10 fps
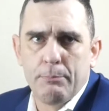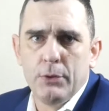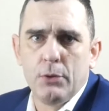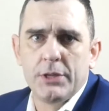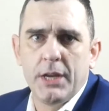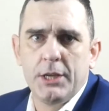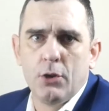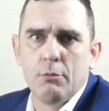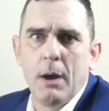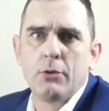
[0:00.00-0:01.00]
納税記
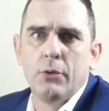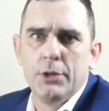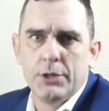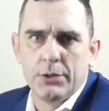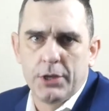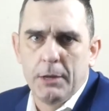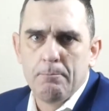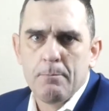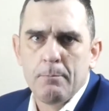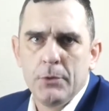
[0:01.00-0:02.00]
録暴露に続き、
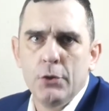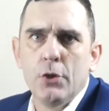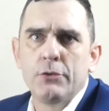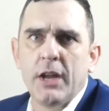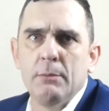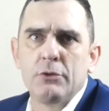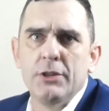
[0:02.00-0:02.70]
ニューヨーク・タイムズ